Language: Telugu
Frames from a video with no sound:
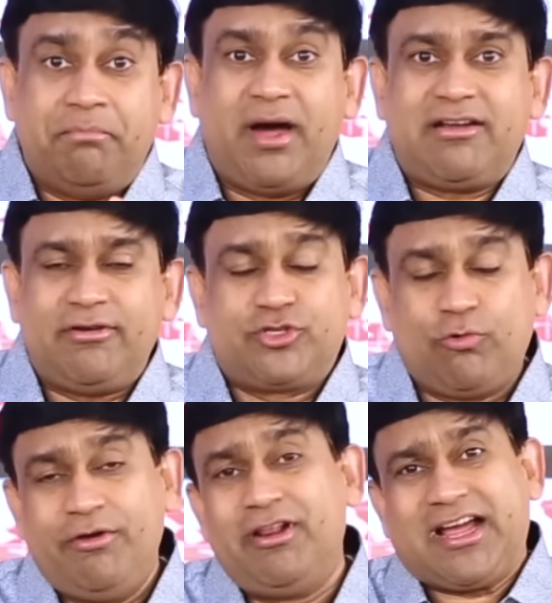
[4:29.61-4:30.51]
మాట వల్ల సో
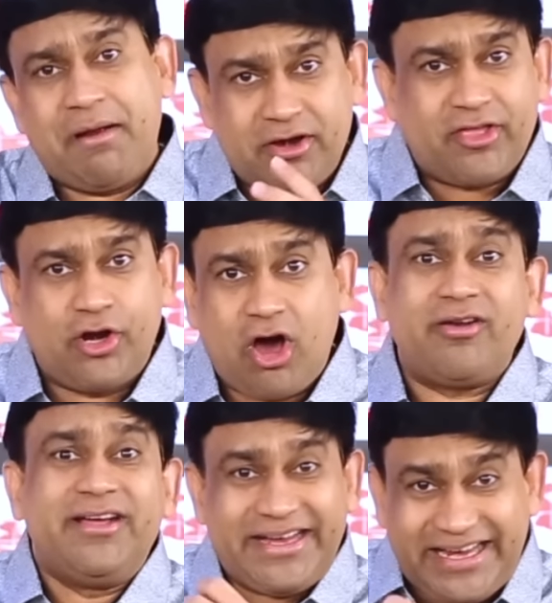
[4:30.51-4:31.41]
వీ విల్ కమ్ ఇన్ ద
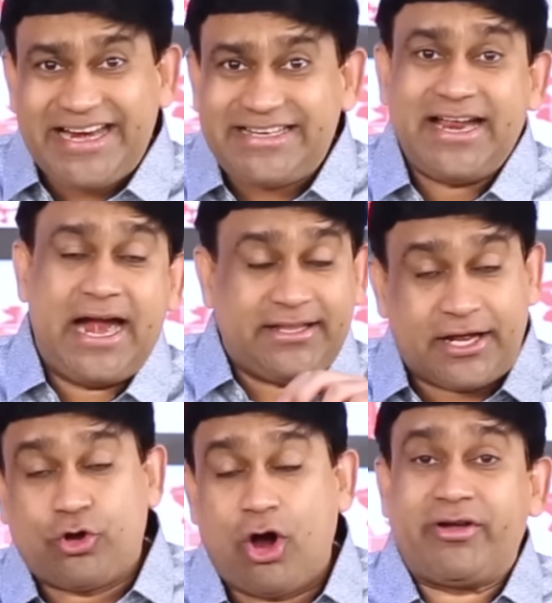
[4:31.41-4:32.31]
డోర్ ఇట్ అండ్
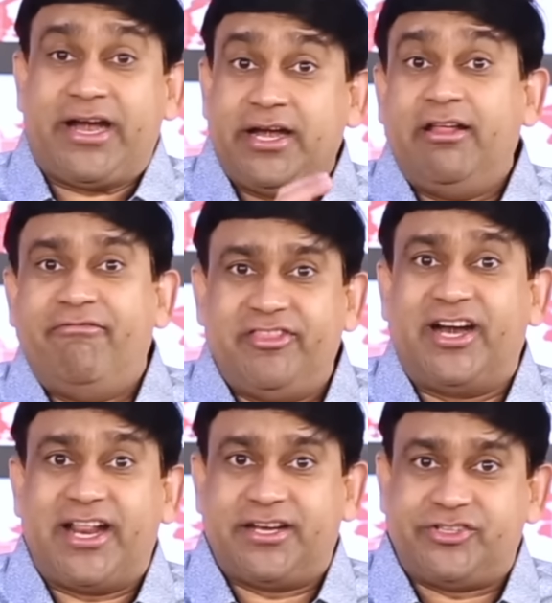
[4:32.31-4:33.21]
దెన్ గోట్ అండ్ లివ్ విత్
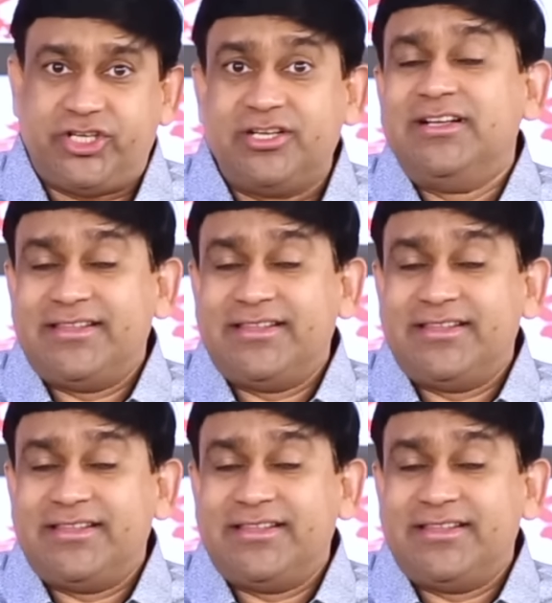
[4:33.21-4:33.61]
దట్ ఎనర్జీ